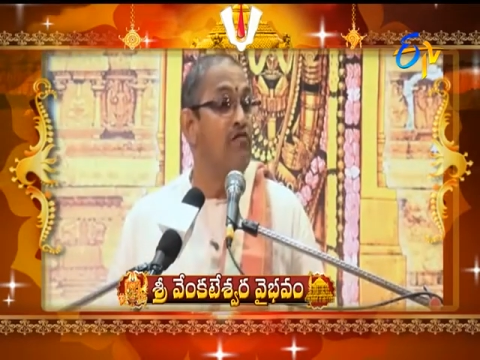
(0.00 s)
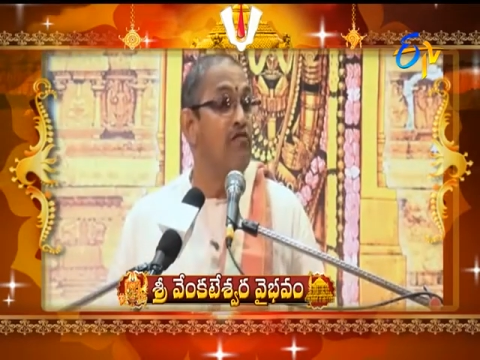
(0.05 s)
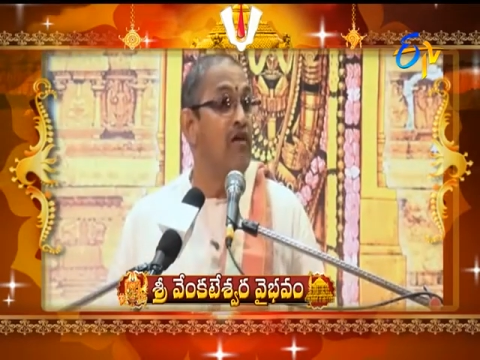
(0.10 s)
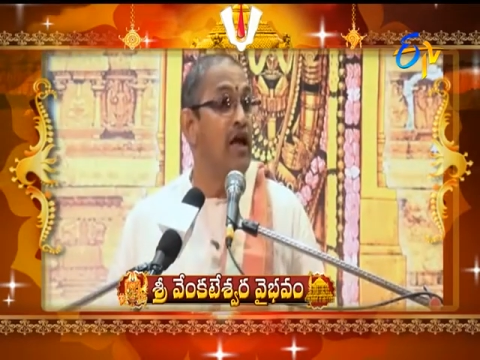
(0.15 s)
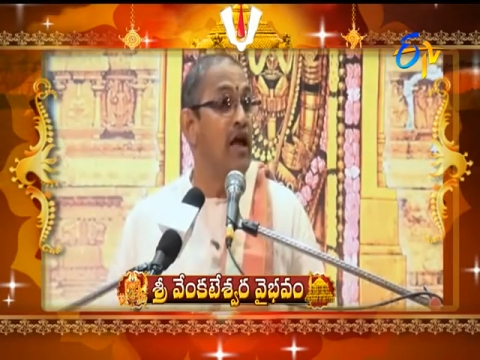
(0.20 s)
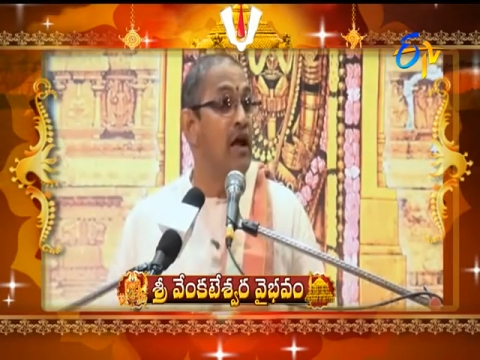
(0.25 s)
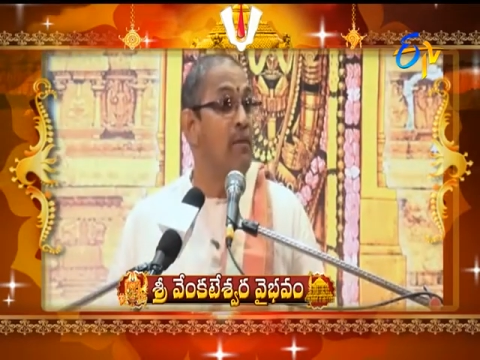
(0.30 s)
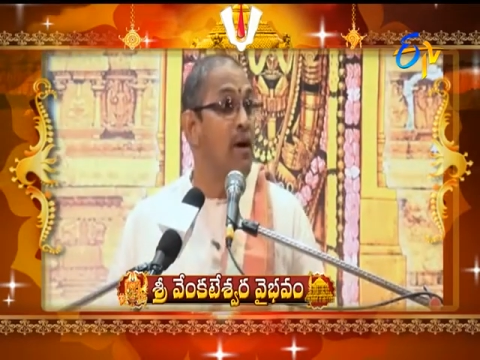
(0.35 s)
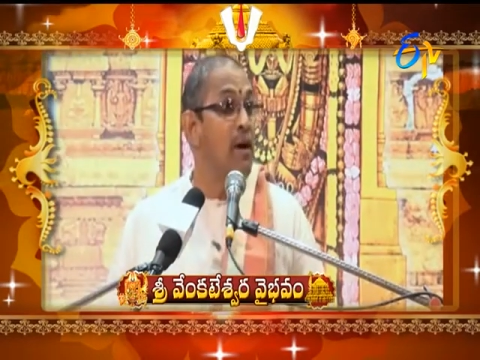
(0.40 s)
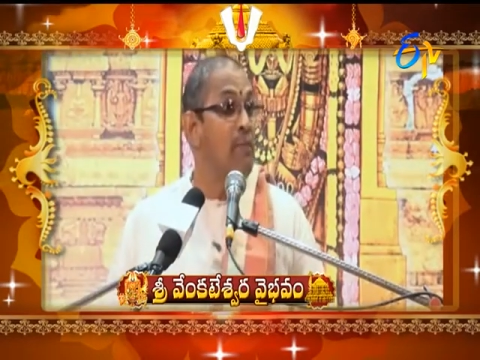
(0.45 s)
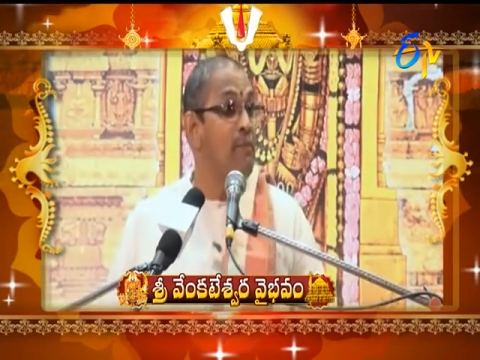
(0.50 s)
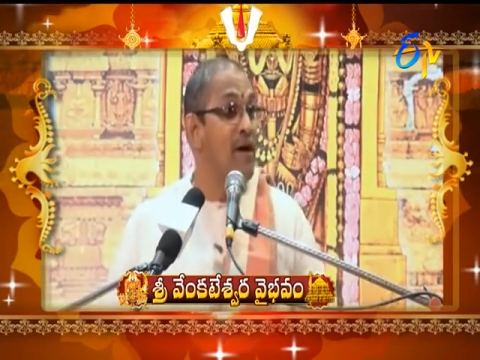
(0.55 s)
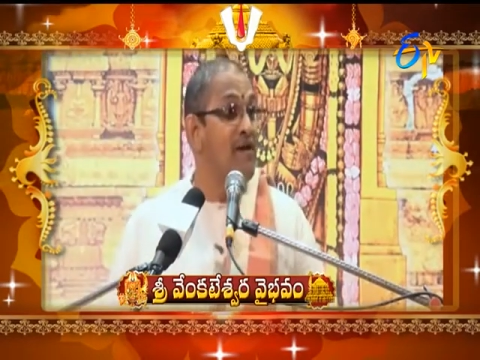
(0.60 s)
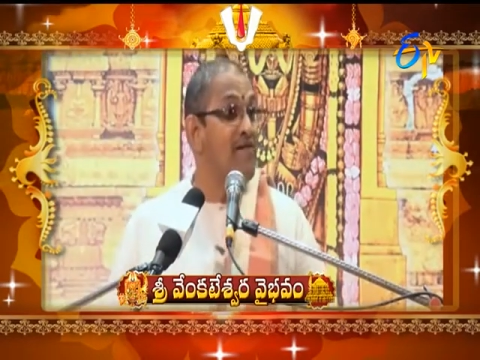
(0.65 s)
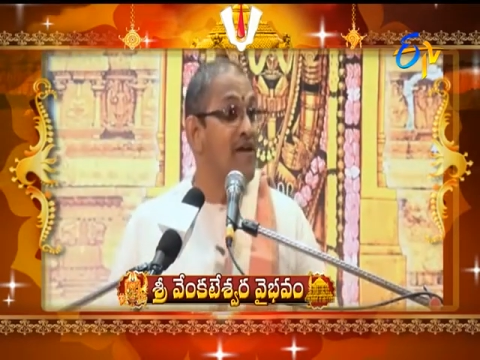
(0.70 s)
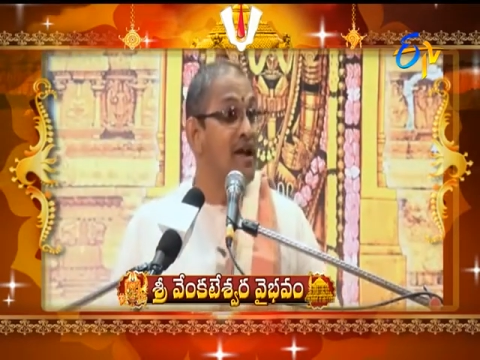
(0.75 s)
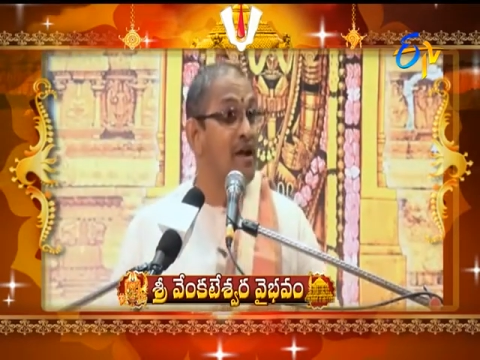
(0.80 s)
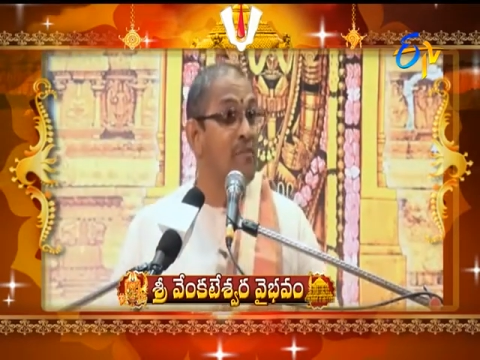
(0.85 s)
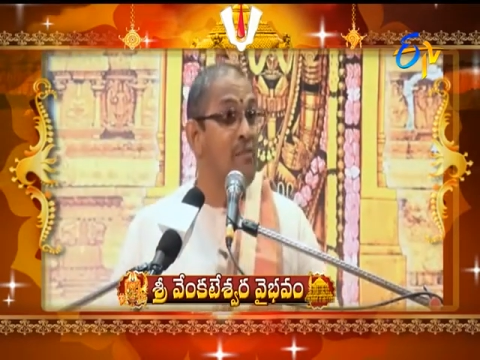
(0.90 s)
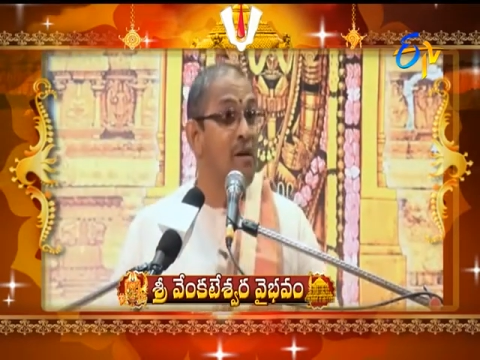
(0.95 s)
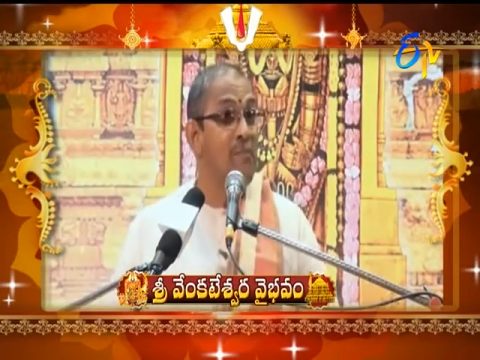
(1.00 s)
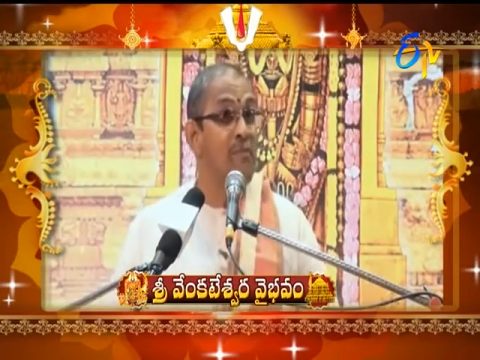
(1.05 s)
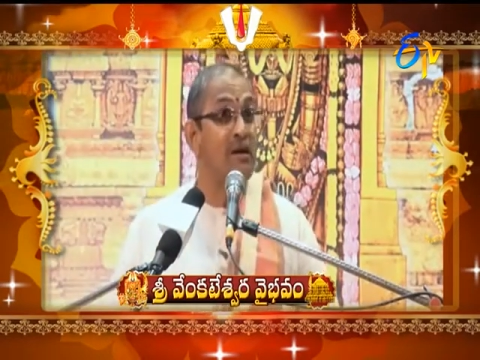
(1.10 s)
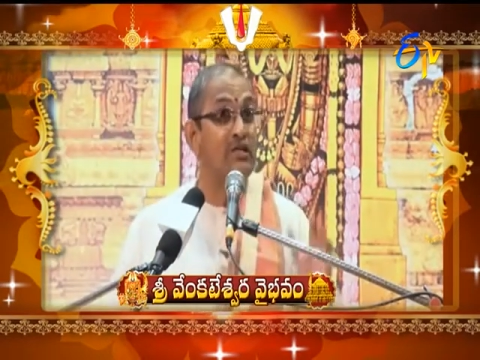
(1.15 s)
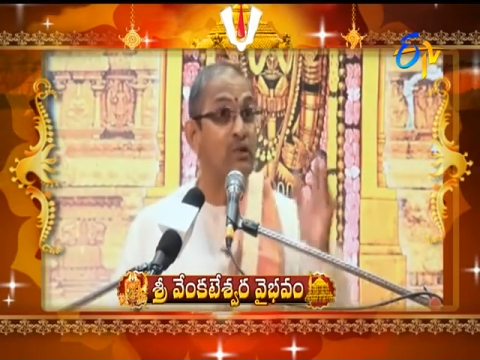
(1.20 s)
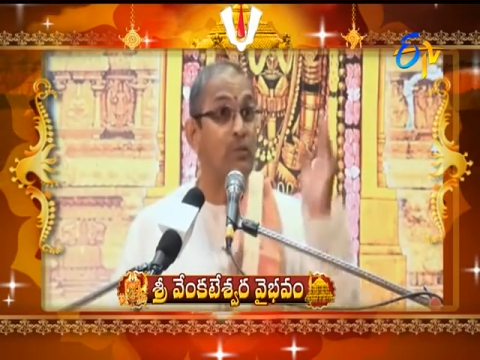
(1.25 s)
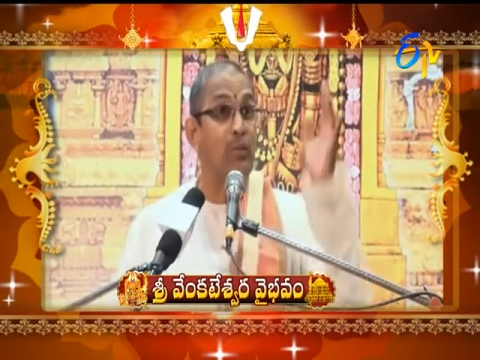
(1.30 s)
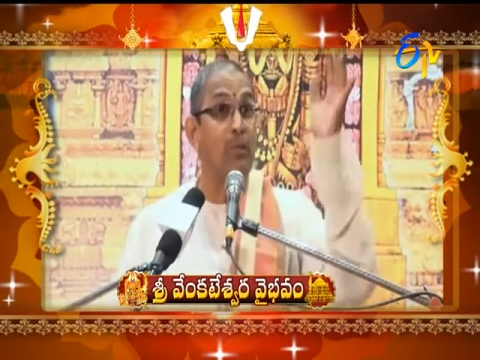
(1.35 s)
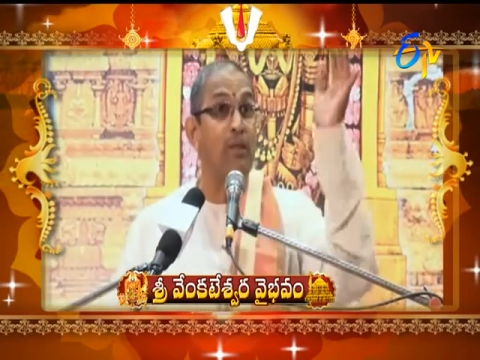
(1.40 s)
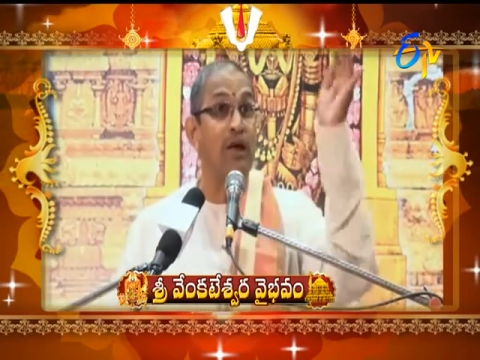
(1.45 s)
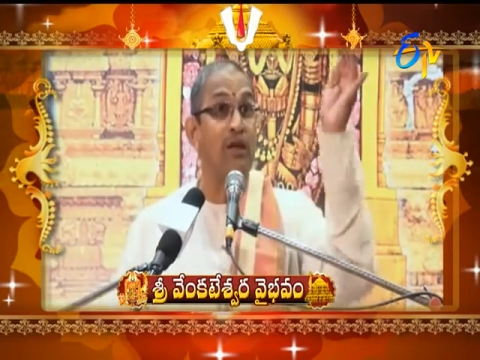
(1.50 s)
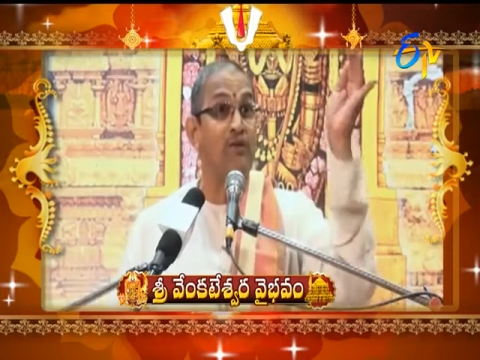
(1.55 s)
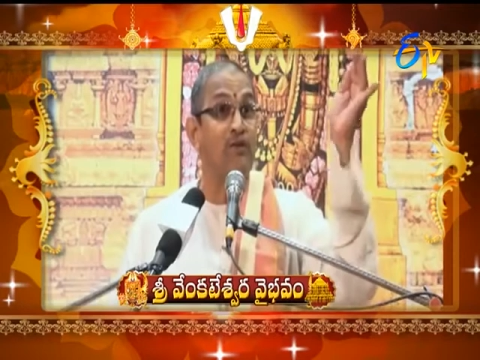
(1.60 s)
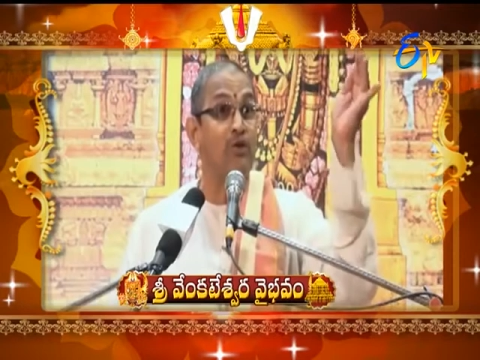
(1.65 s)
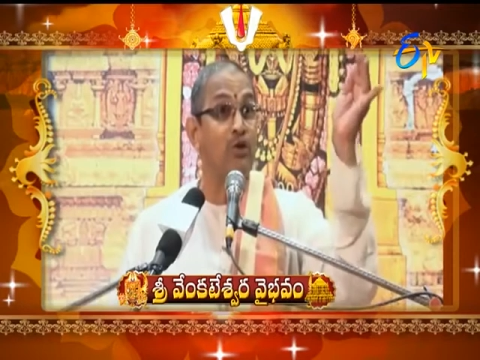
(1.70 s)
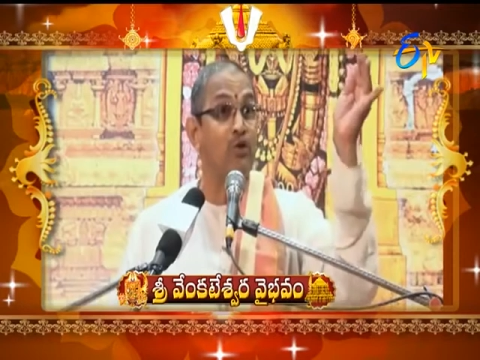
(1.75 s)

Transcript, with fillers: వెంగమాంబ వెంగమాంబ సుప్రభాతం